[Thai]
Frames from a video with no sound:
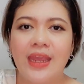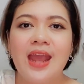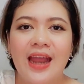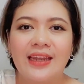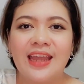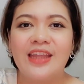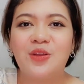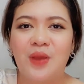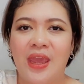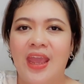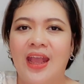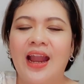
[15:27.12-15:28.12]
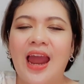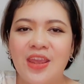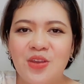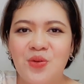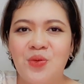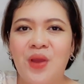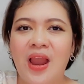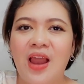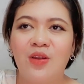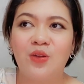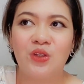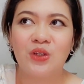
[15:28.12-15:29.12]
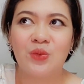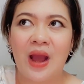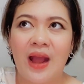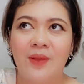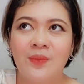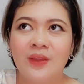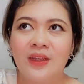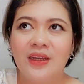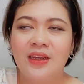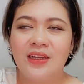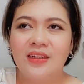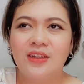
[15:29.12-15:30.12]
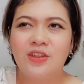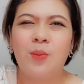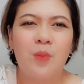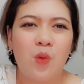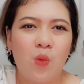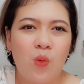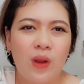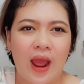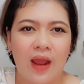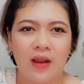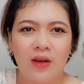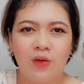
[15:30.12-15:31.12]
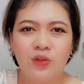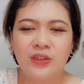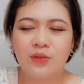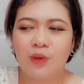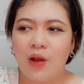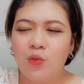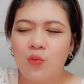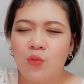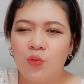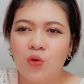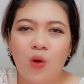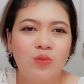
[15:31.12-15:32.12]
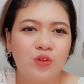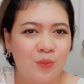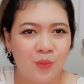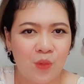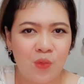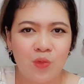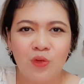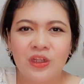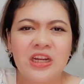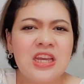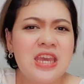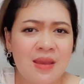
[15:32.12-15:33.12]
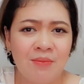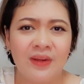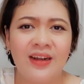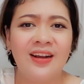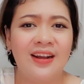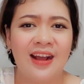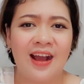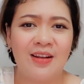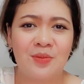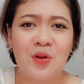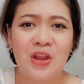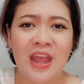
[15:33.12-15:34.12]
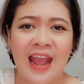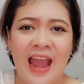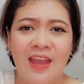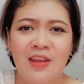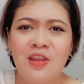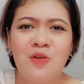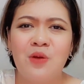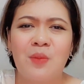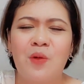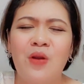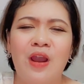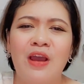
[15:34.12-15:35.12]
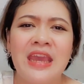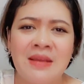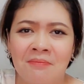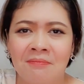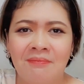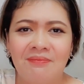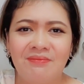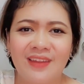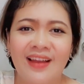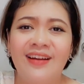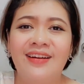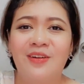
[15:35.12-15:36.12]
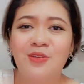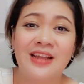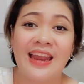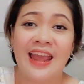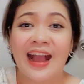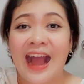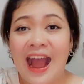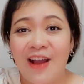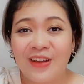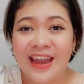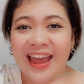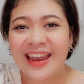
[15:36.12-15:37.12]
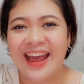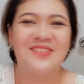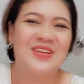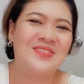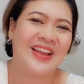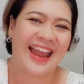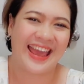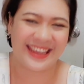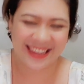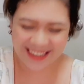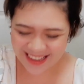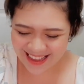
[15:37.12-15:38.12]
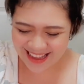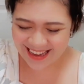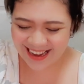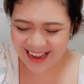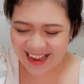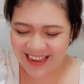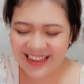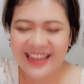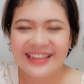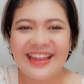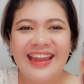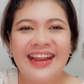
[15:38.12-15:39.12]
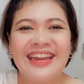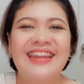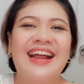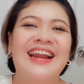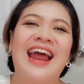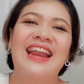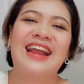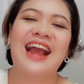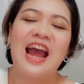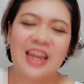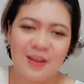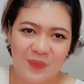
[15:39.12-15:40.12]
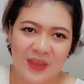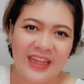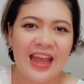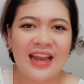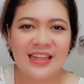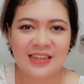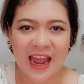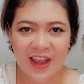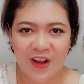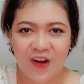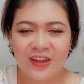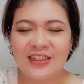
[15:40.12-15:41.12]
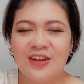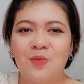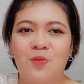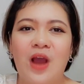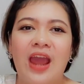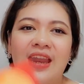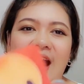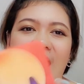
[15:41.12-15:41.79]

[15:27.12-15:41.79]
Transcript: ในตัวเองใครอยู่ด้วยแล้วรู้สึกว่าสมบูรณ์อะรู้สึกว่าอุดมสมบูรณ์รู้สึกอิ่มเออพูดง่ายๆอยู่กับคุณแล้วอิ่มเออคุณจะเลี้ยงข้าวก็ได้นะไม่เป็นไรนะคะแต่ทั้งนี้ทั้งนั้นค่ะในปีนี้อดิษฐ์ให้ข้อสรุปไว้นะ